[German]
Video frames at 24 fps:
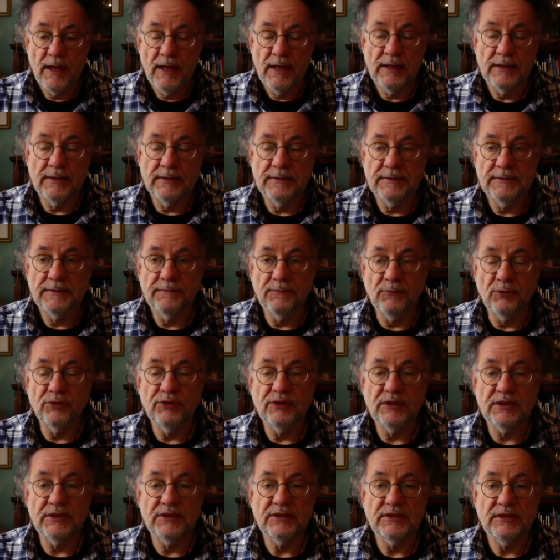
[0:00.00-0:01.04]
ähm, und
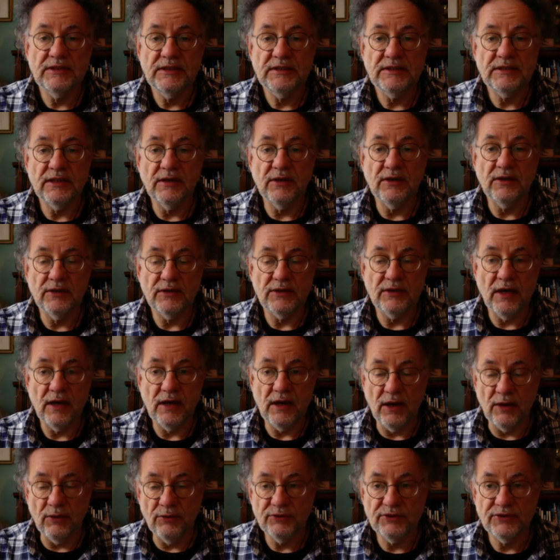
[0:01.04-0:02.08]
es nicht nach
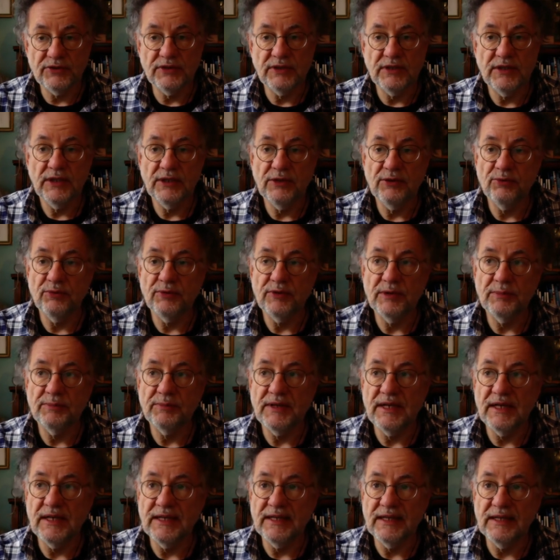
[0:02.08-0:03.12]
außen gegenüber dem
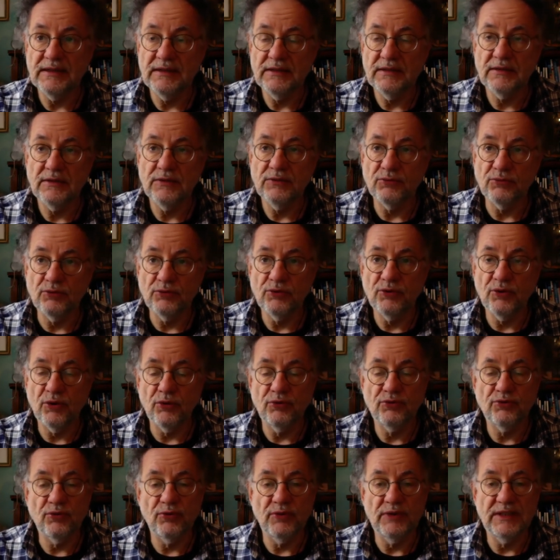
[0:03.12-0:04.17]
Klienten
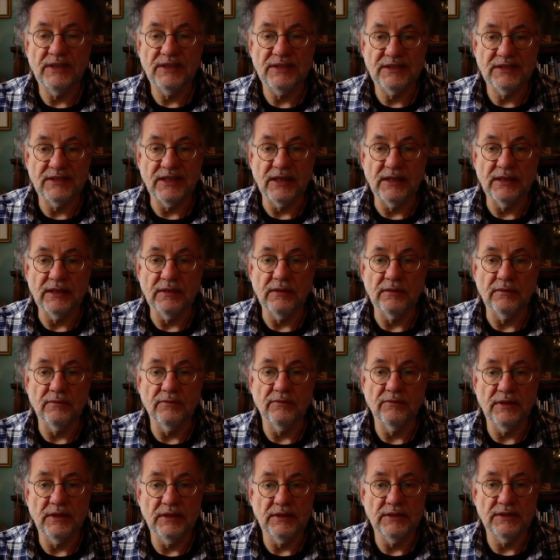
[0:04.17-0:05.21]
unkontrolliert
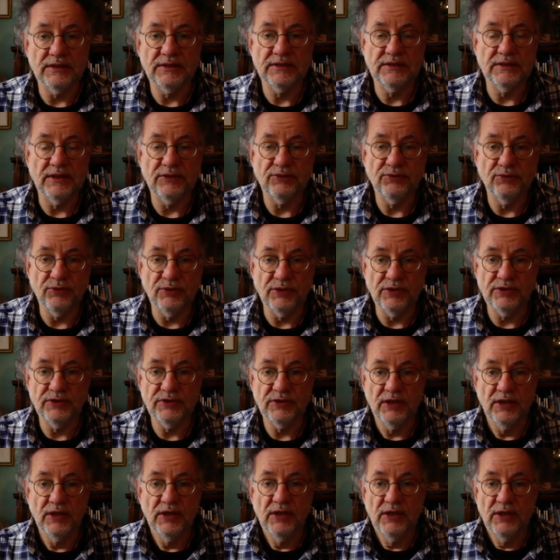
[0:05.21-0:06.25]
zeigen, weil das
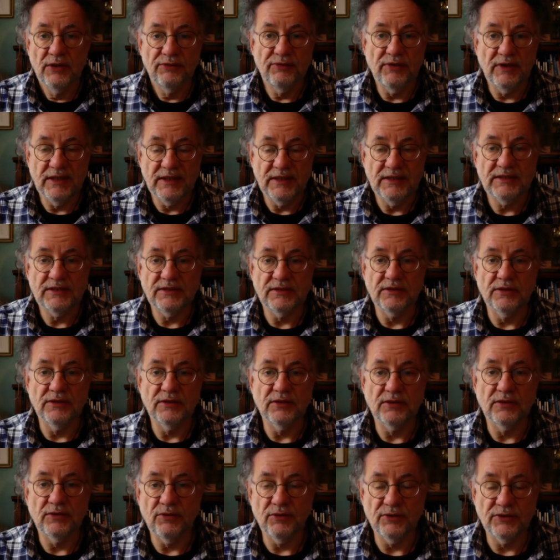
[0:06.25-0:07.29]
natürlich
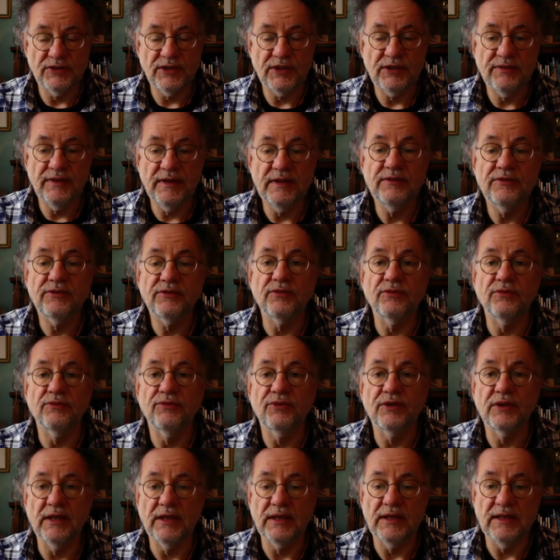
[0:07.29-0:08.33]
verletzende Konsequenzen
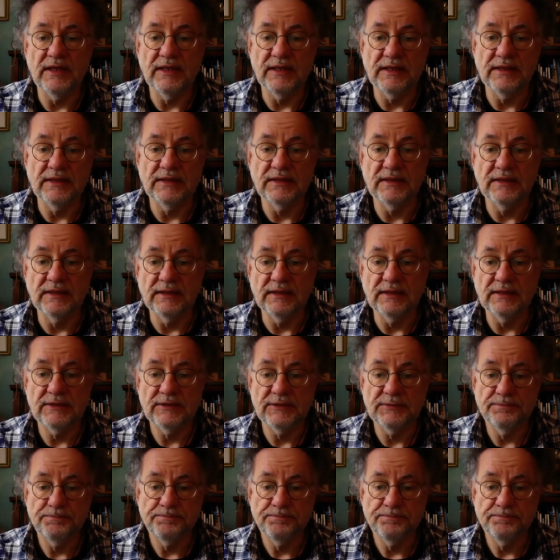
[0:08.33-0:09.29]
für den Klienten hat.